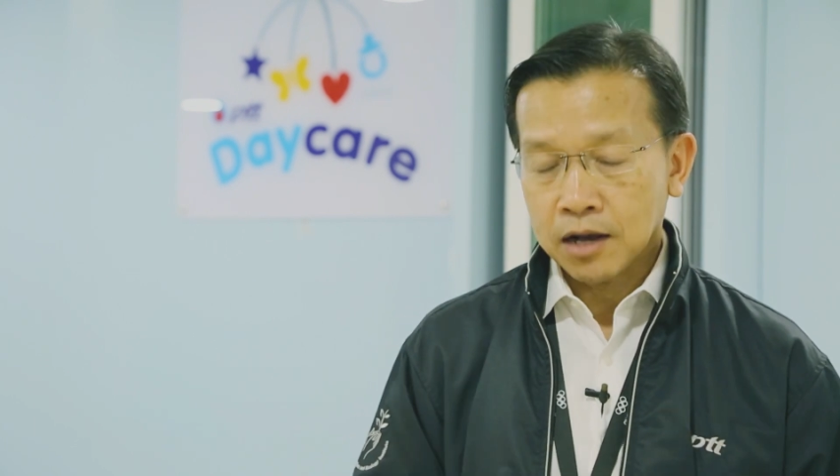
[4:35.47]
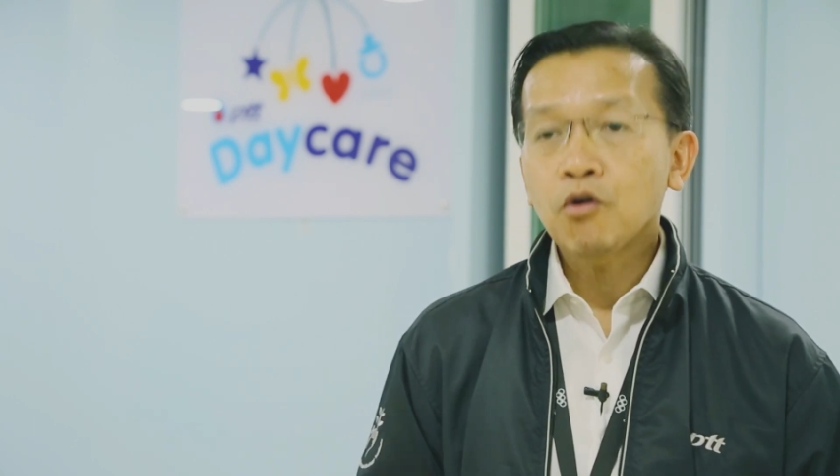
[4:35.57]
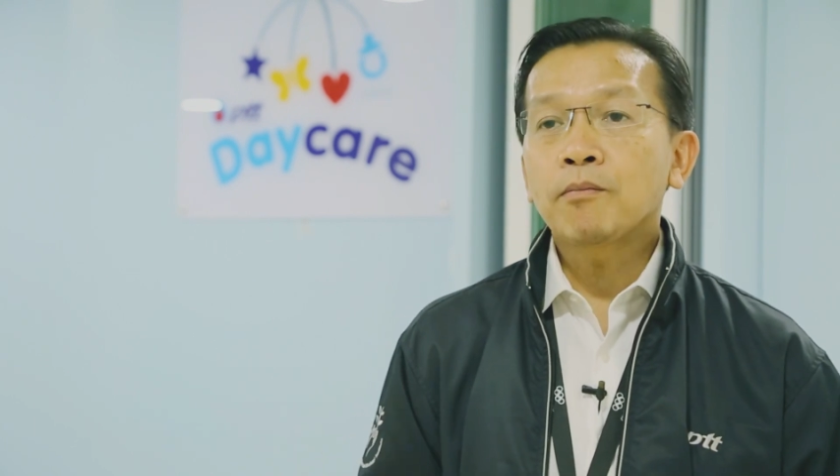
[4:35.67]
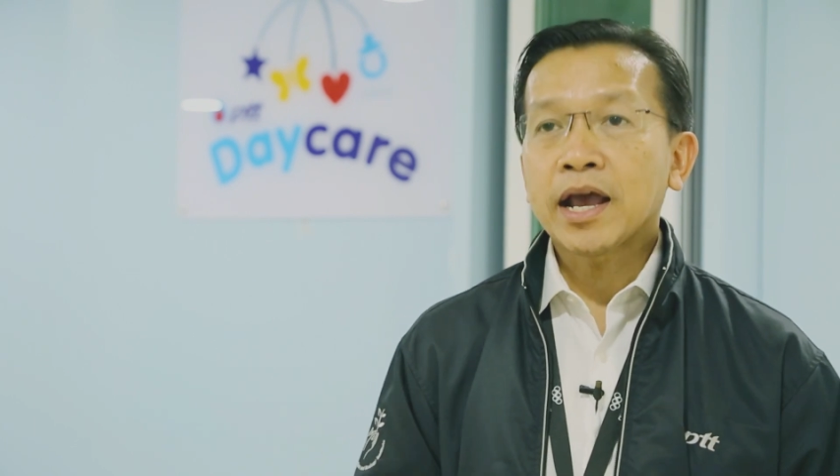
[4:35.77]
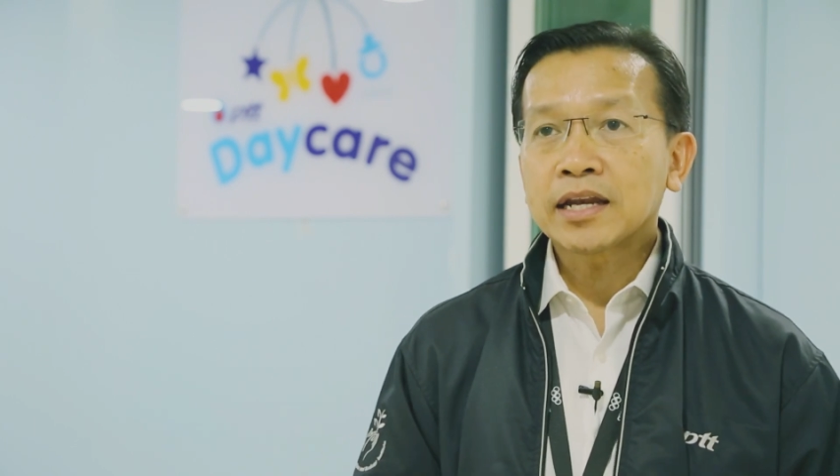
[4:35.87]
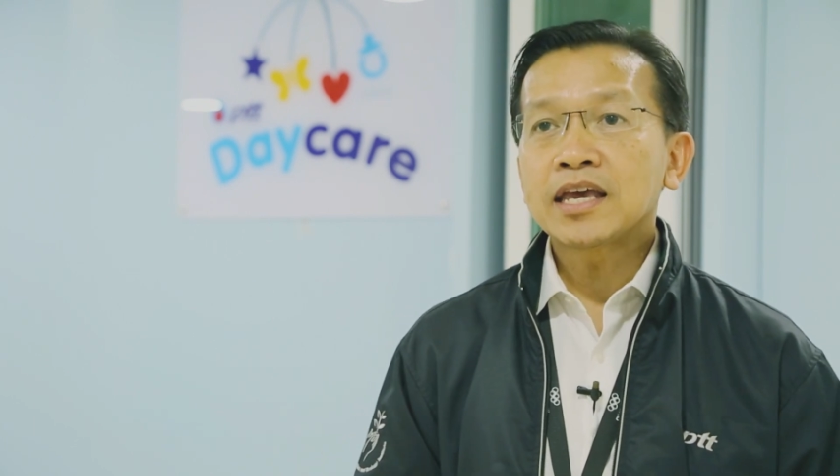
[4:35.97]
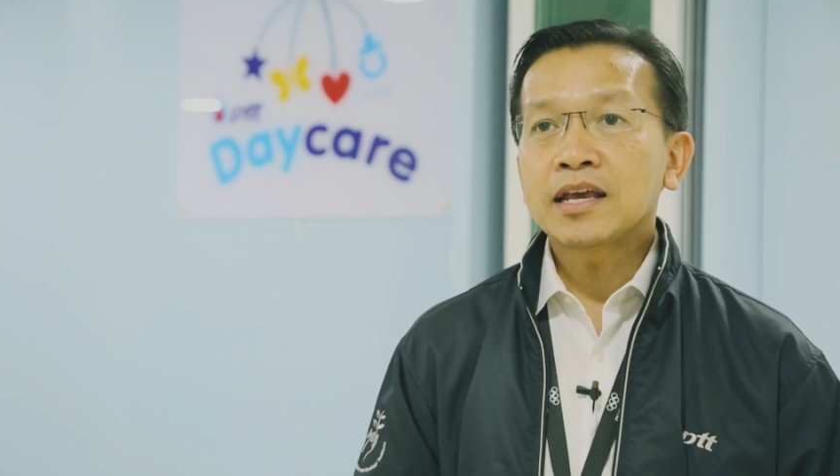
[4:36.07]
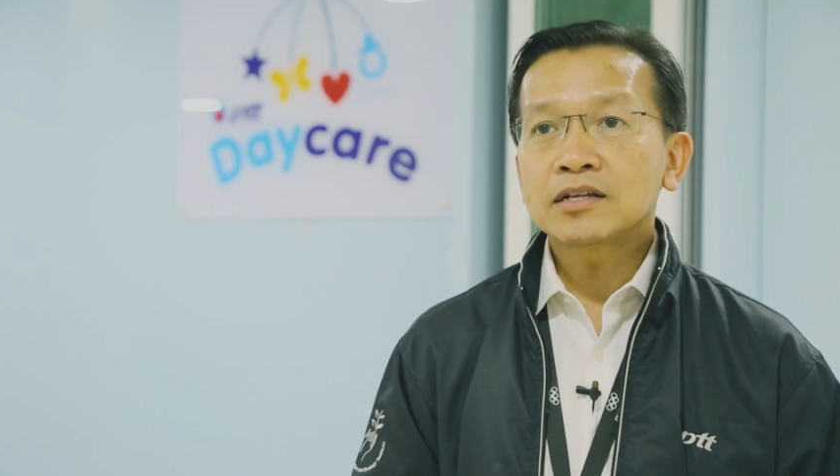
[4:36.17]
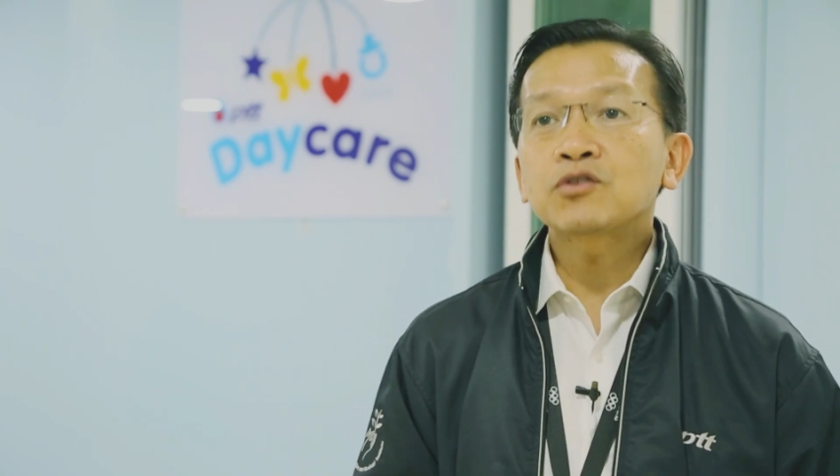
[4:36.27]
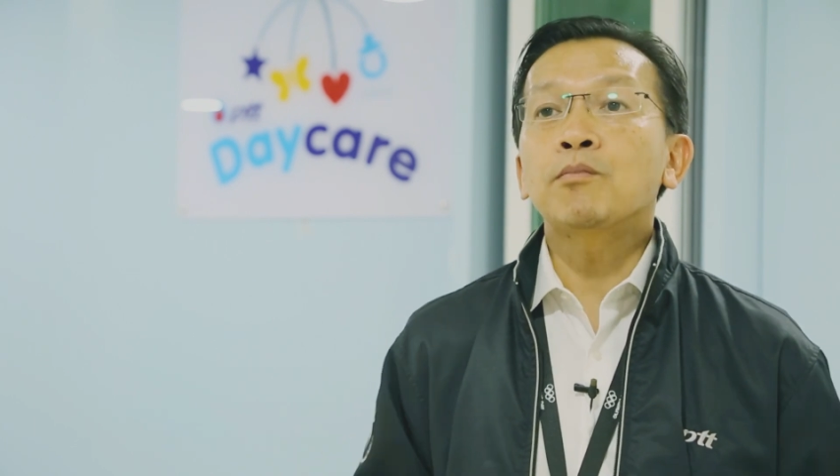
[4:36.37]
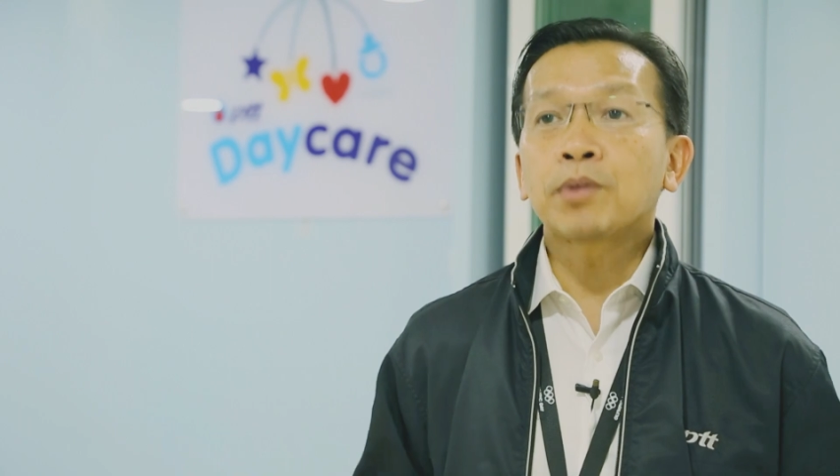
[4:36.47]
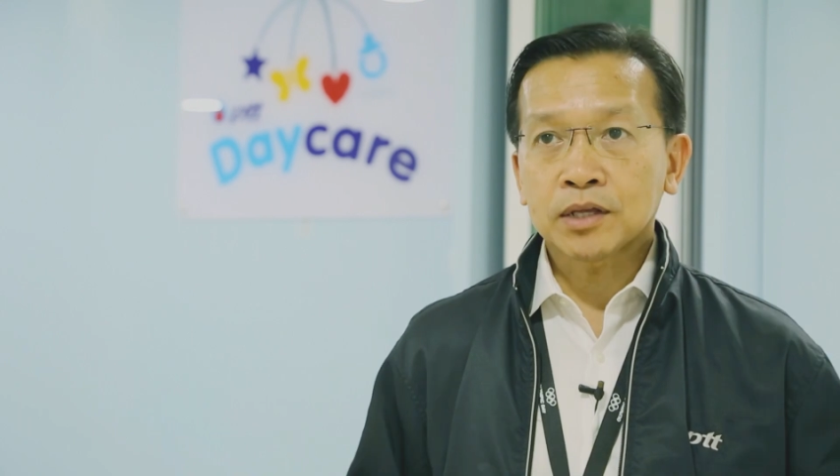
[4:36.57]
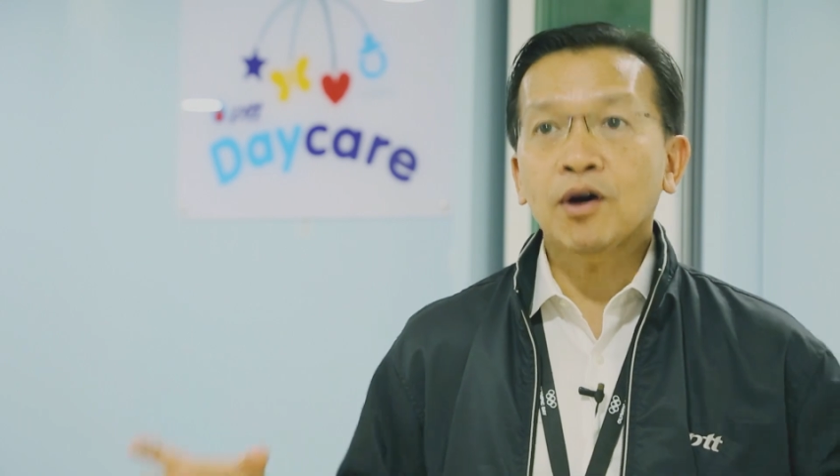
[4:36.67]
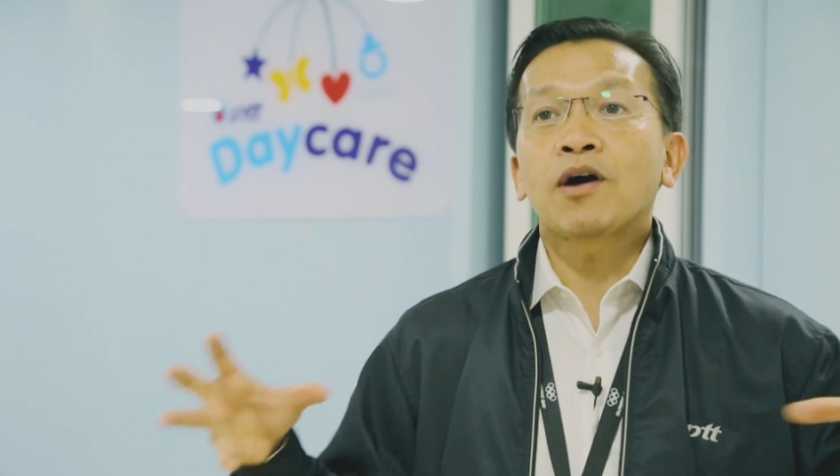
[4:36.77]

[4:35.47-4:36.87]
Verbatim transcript: สังคมแห่งนี้ ซึ่งกลุ่มปตท